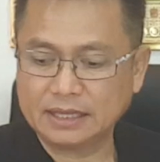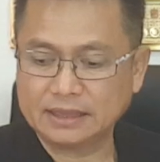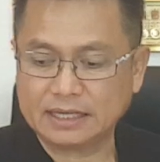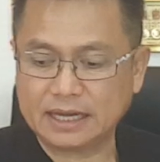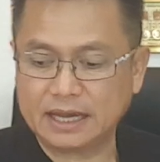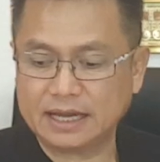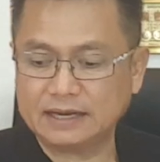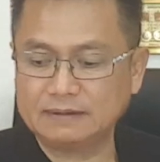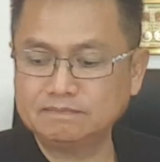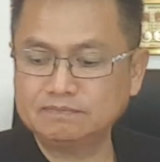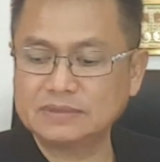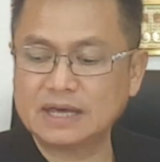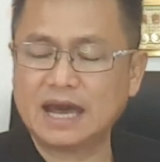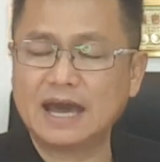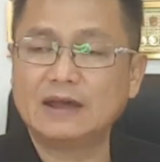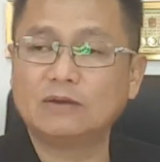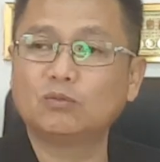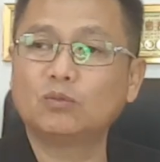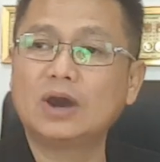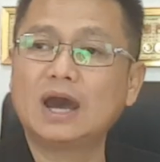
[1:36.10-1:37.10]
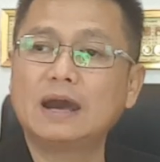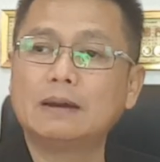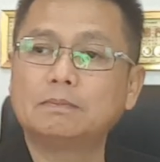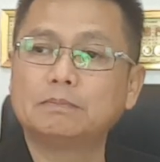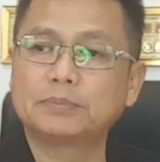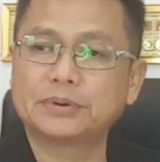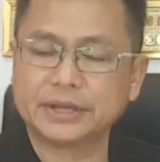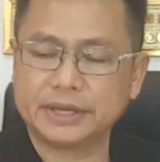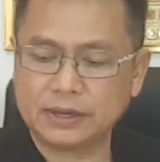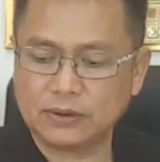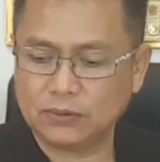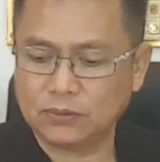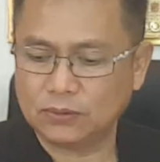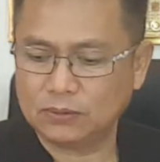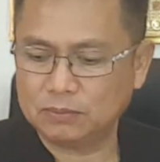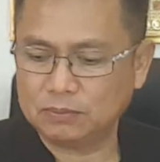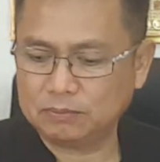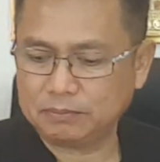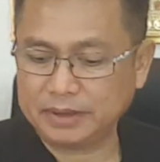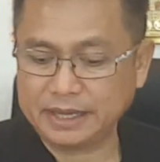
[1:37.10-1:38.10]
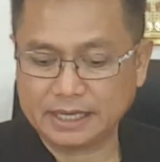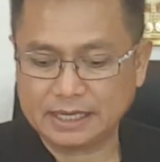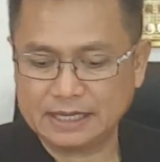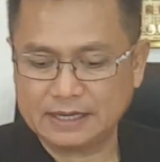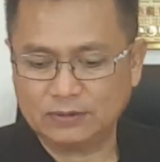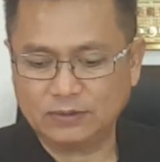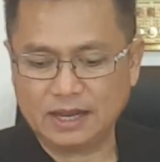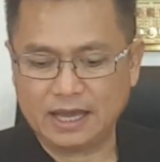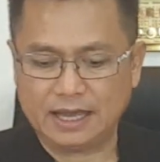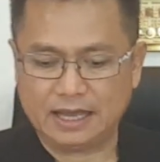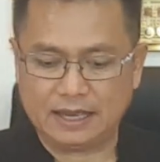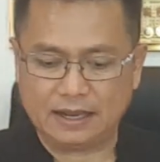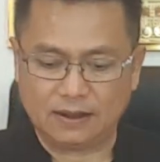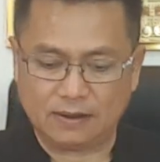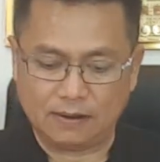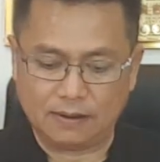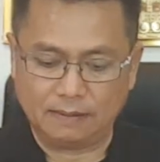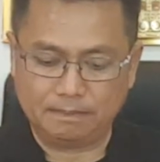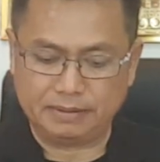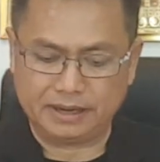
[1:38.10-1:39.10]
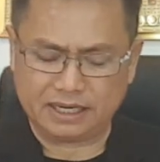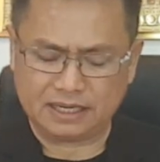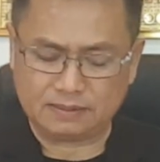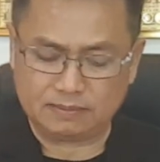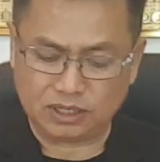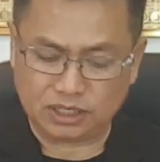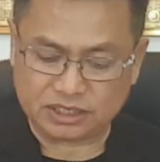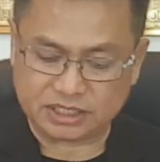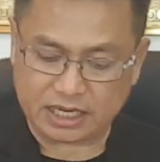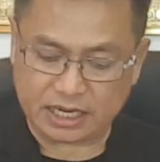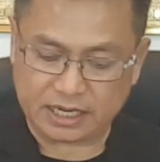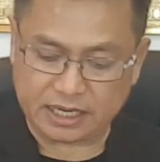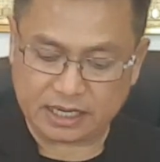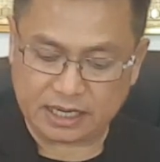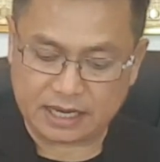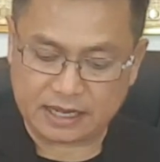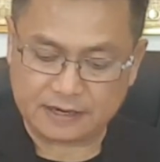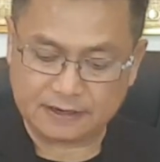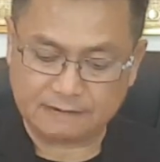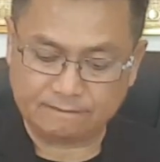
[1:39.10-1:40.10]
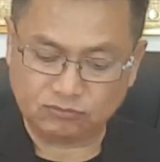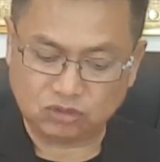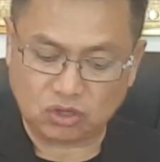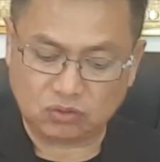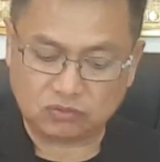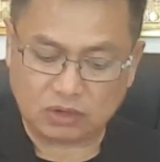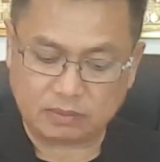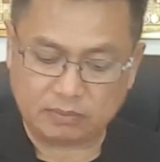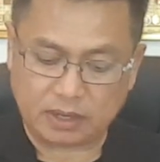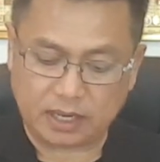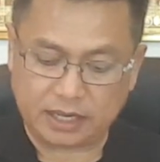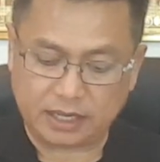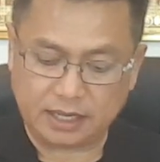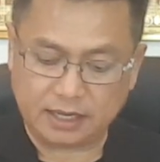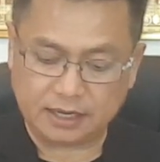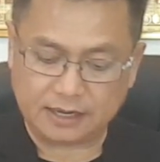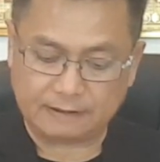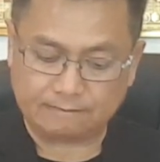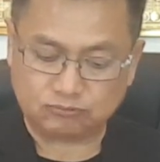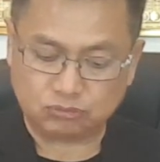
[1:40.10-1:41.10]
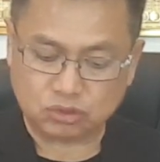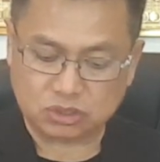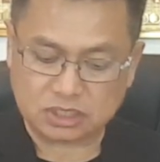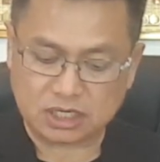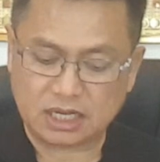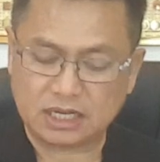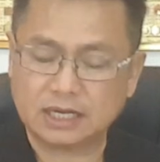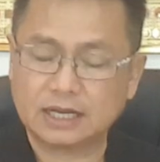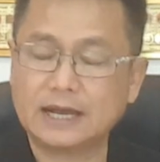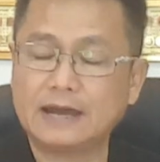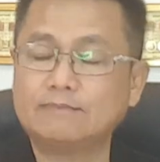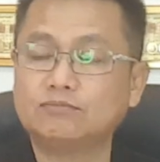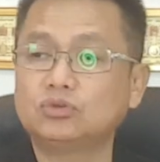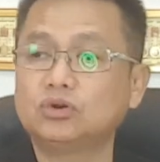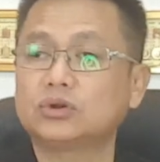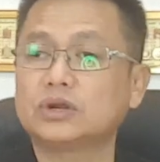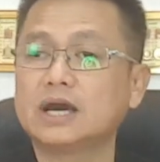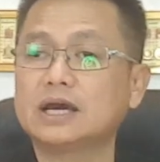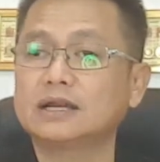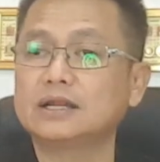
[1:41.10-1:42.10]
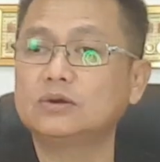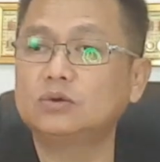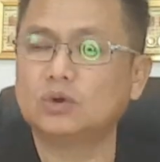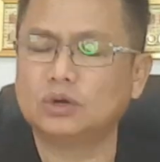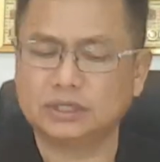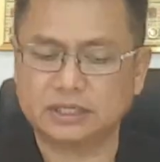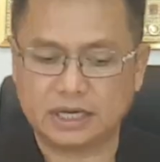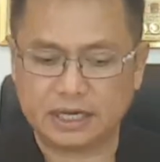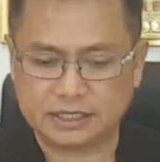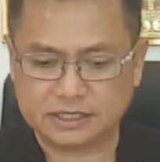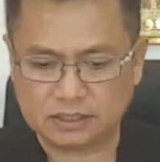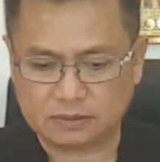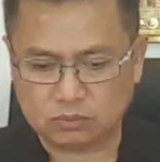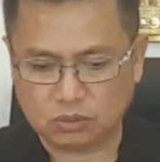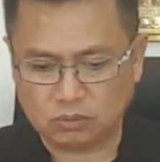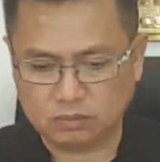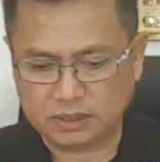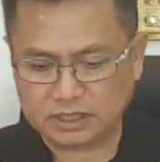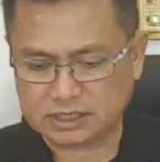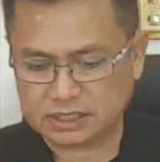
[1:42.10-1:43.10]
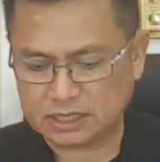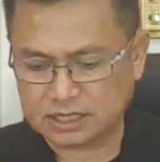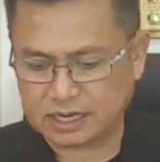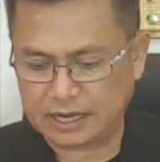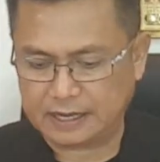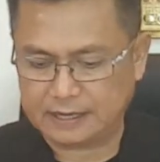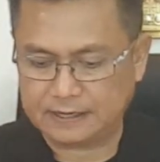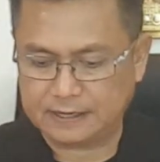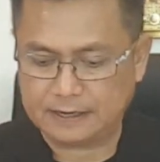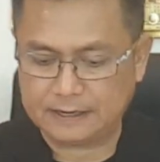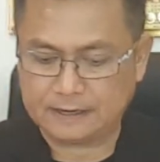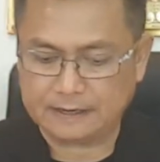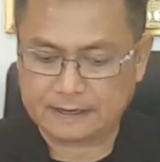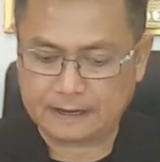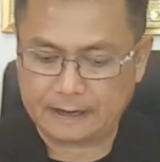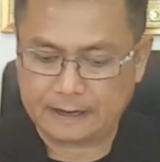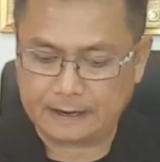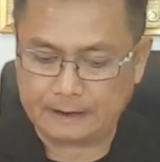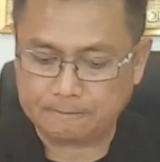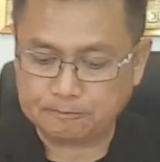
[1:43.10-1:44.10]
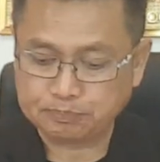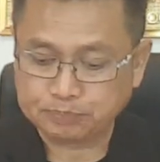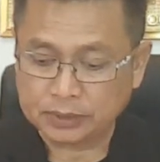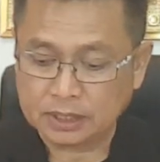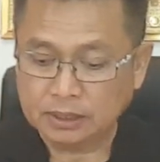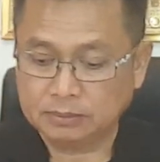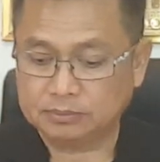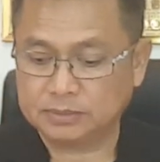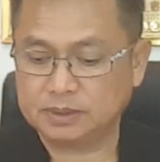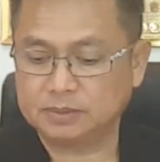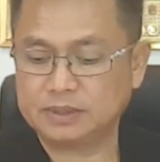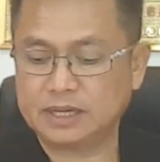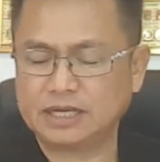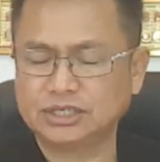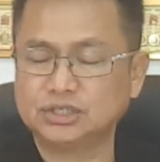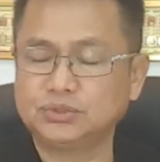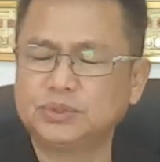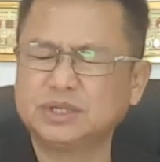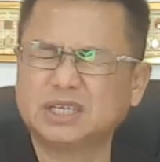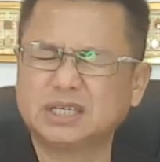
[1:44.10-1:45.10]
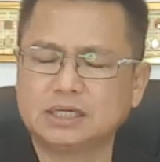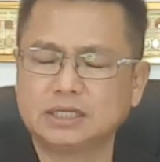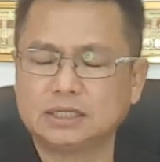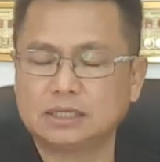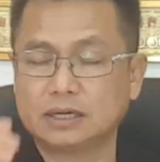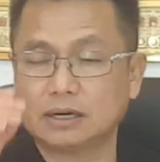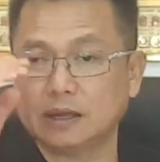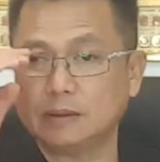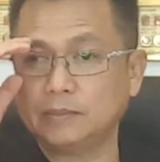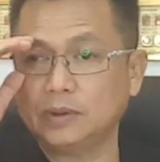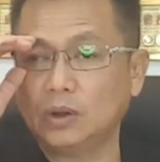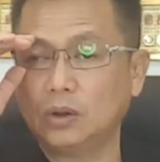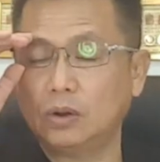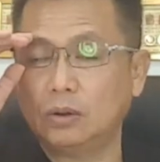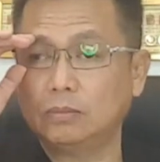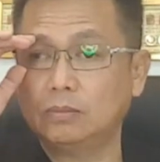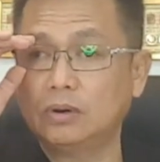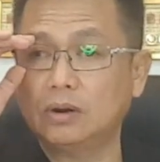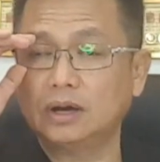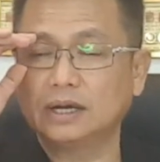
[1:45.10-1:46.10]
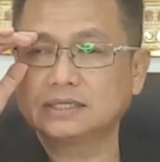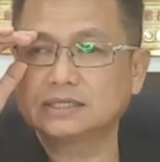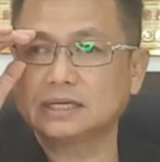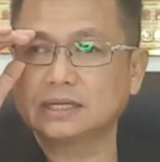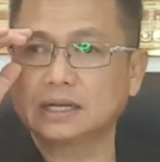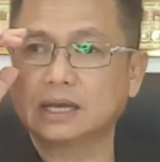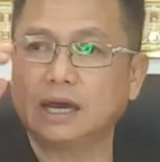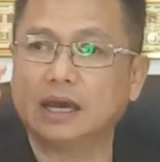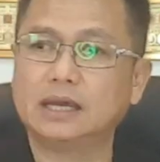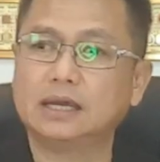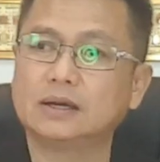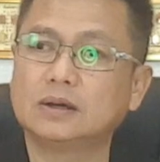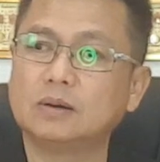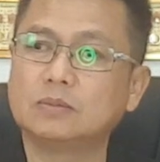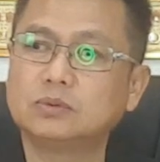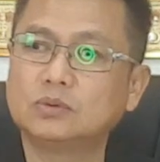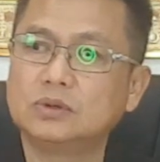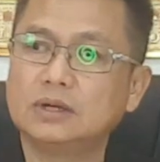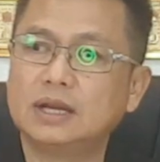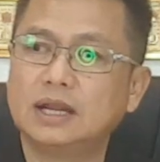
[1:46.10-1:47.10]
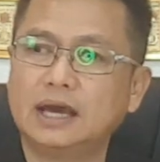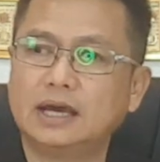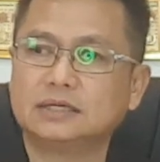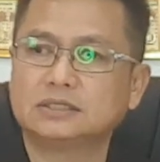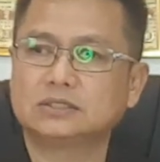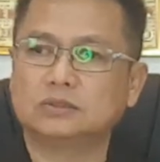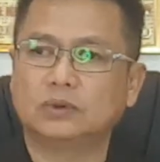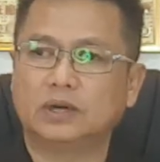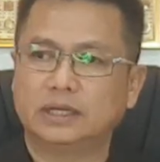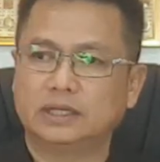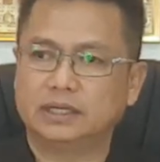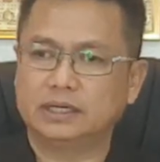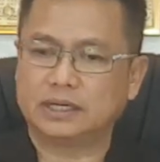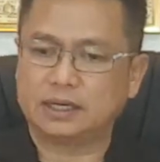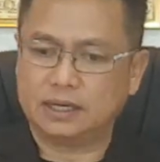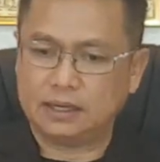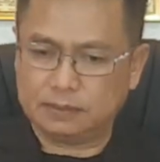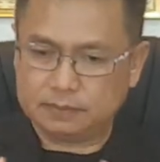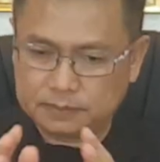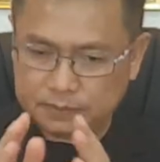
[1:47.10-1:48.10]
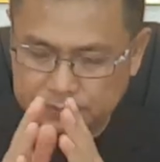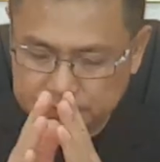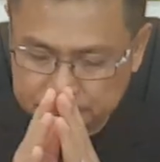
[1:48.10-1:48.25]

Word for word: แต่น้ำตาลว่าเปรี้ยวไม่เหลียวแล ขอเป็นกำลังใจในการเริ่มต้นวันใหม่ให้กับทุกท่านนะครับด้วยรักและห่วงใยจากผมอาจารย์ไก่นาลันทา มีปัญหาชีวิตคิดอะไรไม่ออกบอกอาจารย์ไก่ ขอบคุณและสวัสดีครับ